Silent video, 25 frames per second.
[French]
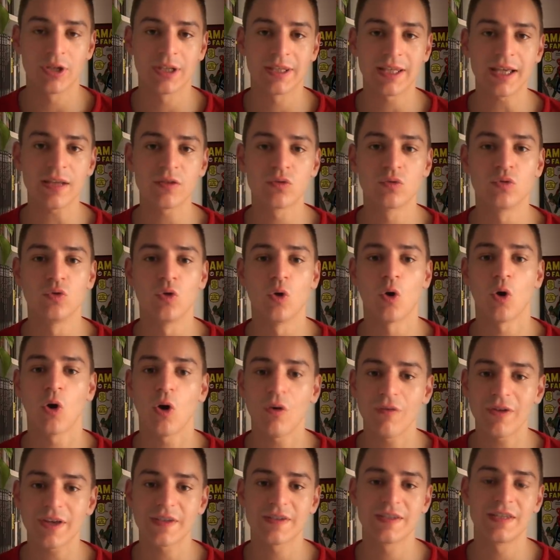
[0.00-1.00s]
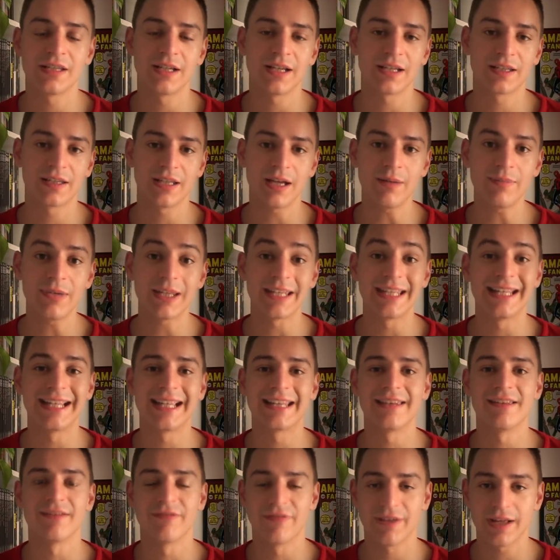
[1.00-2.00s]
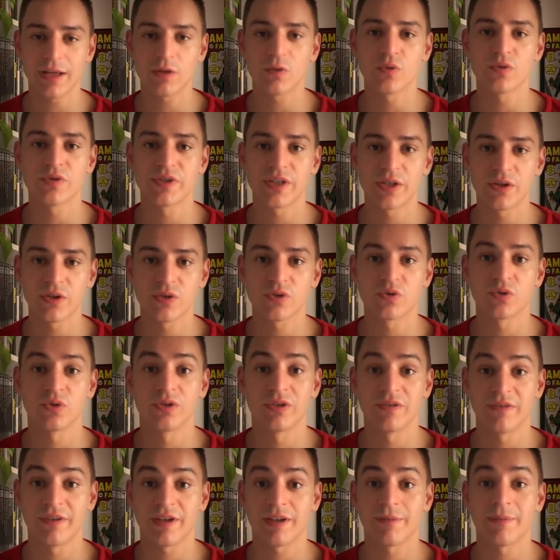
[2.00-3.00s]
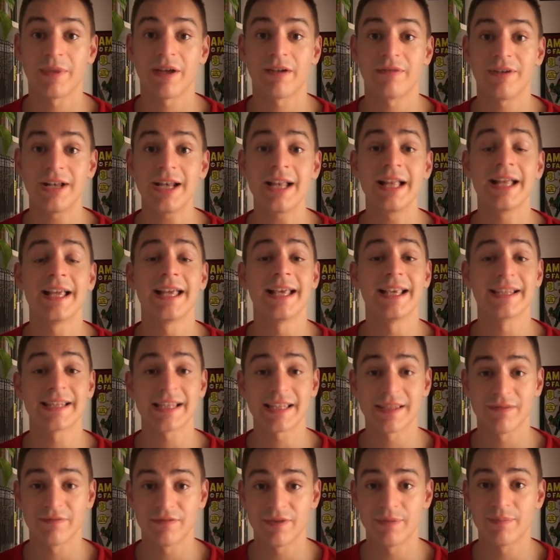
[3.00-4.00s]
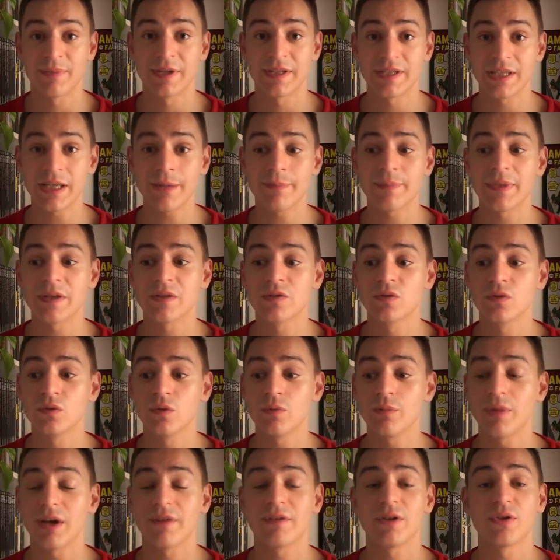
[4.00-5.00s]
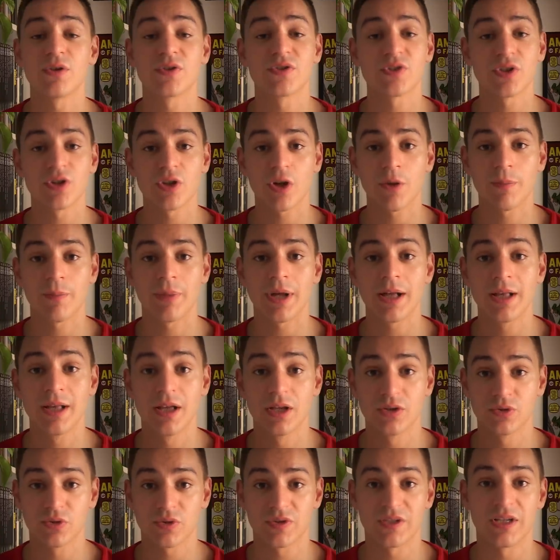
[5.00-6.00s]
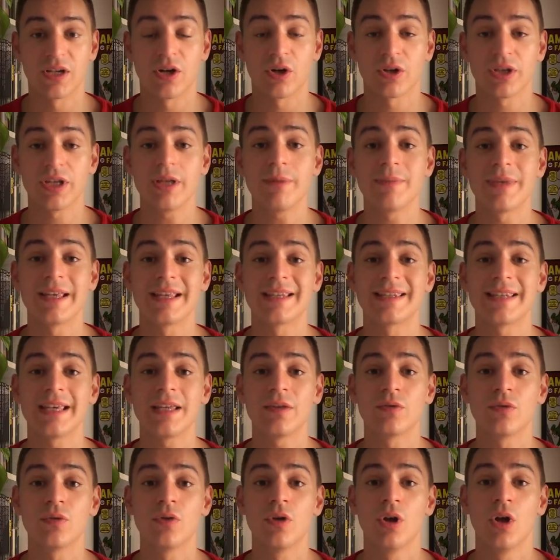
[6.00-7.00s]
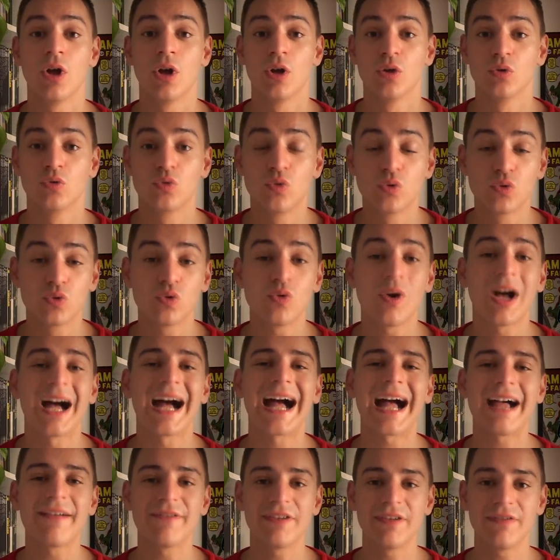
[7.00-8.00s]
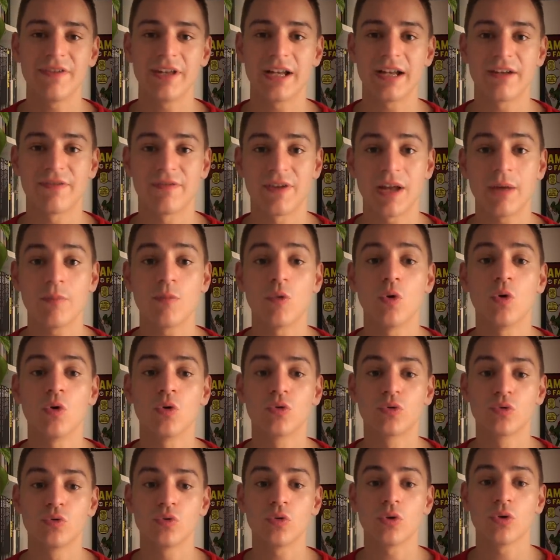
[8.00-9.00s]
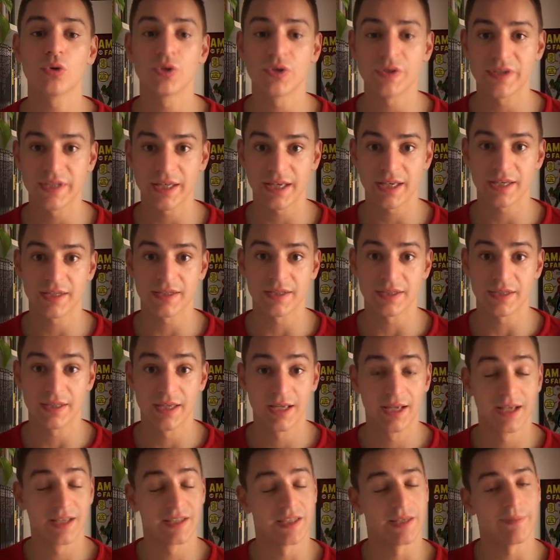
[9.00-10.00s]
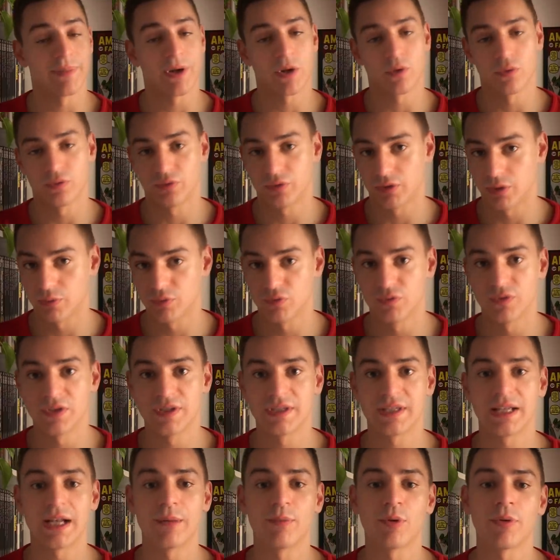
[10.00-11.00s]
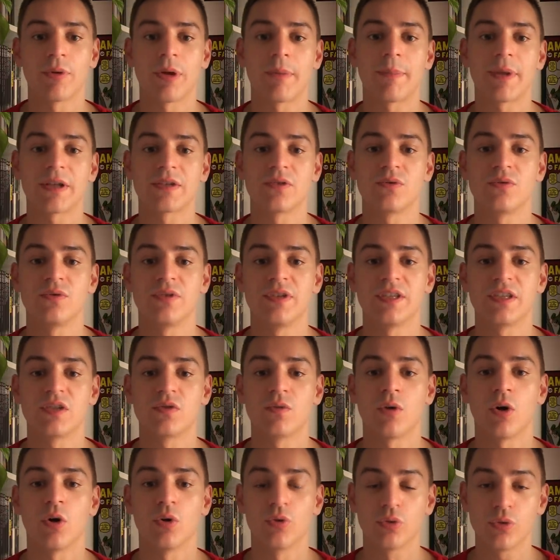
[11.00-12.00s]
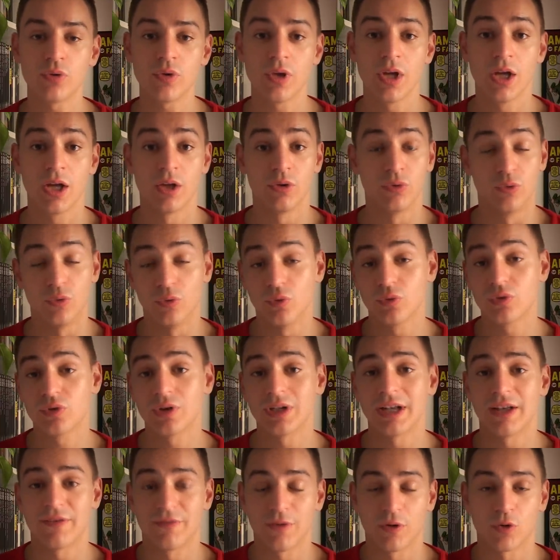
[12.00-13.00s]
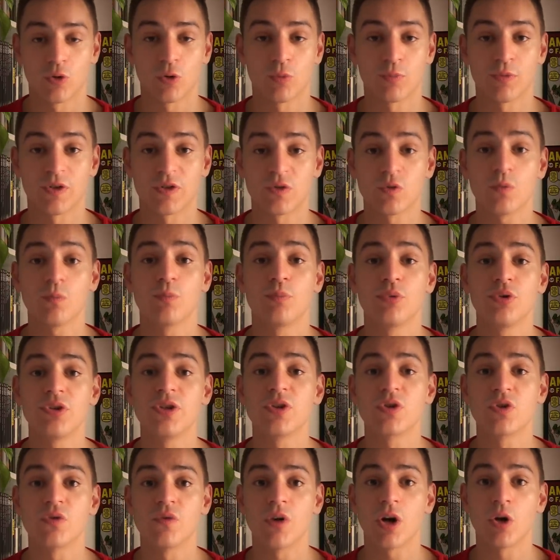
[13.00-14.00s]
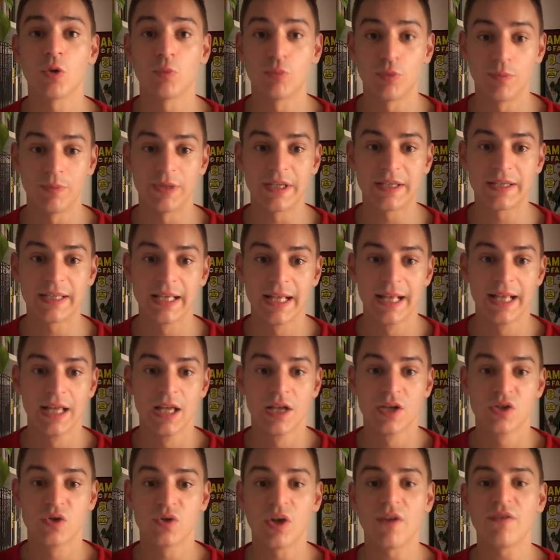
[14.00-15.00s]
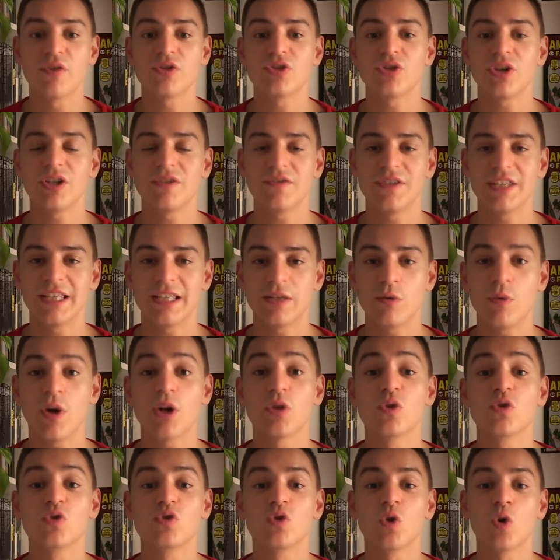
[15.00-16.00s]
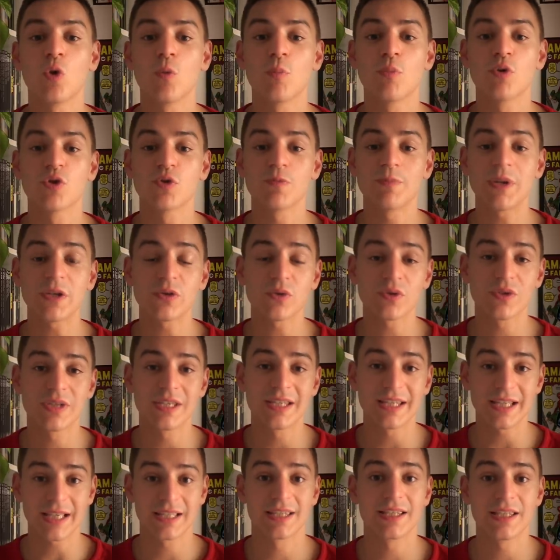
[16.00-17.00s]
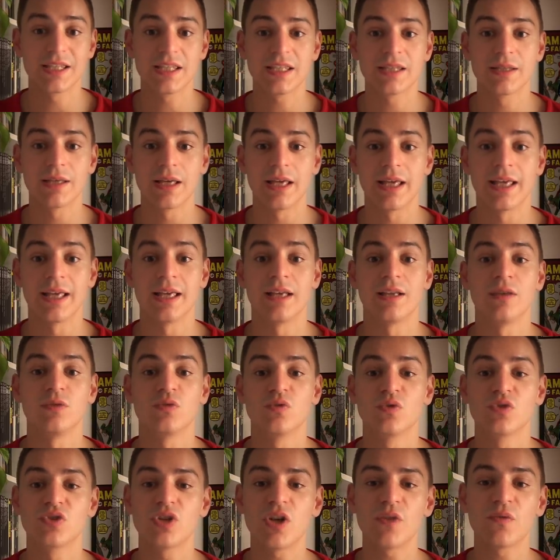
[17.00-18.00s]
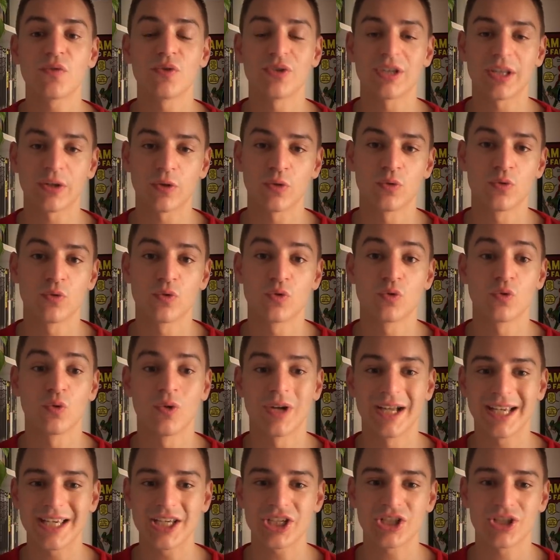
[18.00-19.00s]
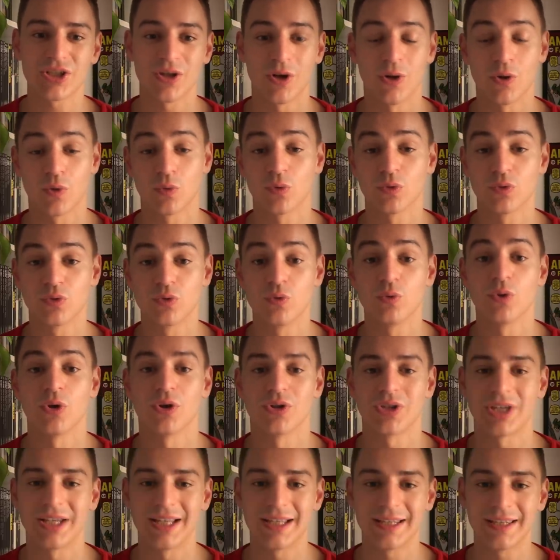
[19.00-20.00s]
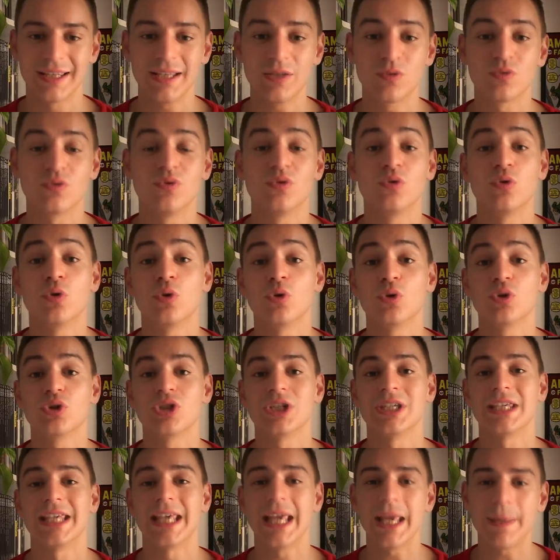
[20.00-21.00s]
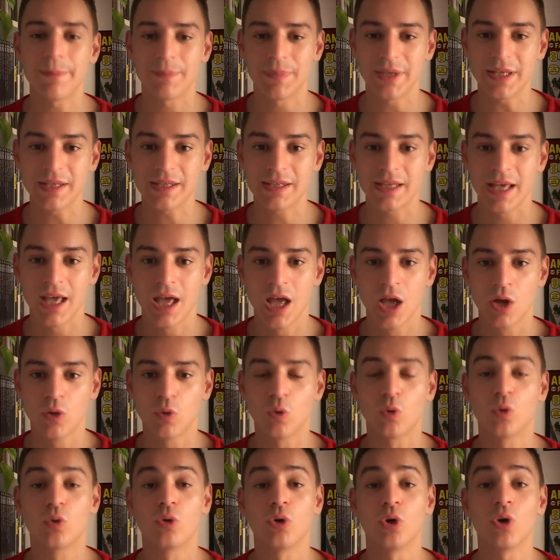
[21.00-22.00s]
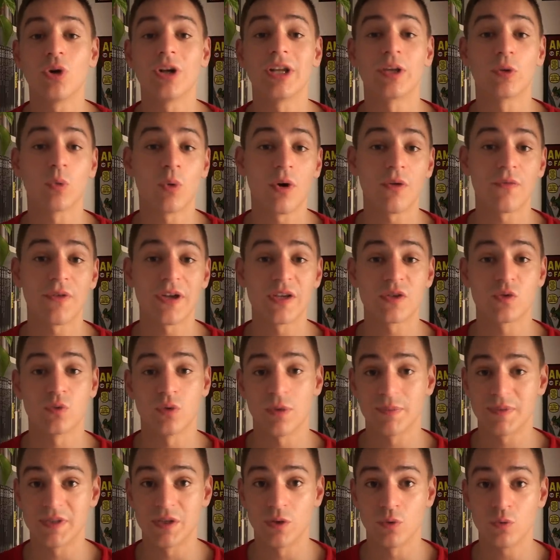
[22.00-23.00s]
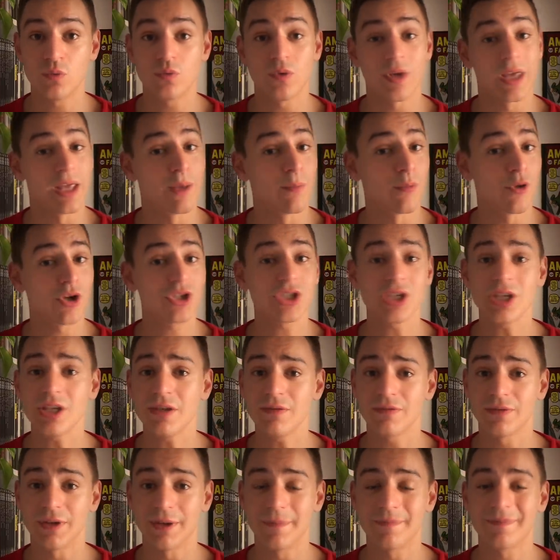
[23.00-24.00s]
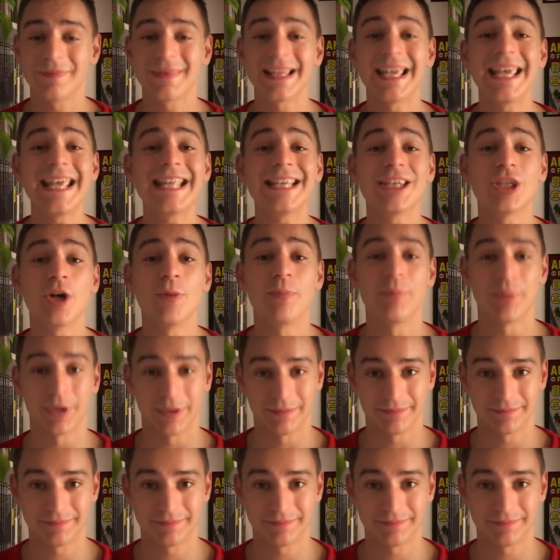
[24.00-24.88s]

les cartes, de renverser la table. Il a des vraies conséquences sur l'univers Marvel et ça, ça me fait plaisir parce que Marvel ne s'endort pas sur ses lauriers mais essaye de toujours raviver la flamme autour de ses récits. C'est par contre, comme je vous le disais, la première partie d'une histoire en deux, donc la fin en queue de poisson peut décevoir le public. Ce Avenger Infinity War ne se repose pas sur ses acquis et nous offre une introduction riche en contenu et en qualité d'une biologie épique concluant les trois phases du MCU et moi j'ai kiffé. Et top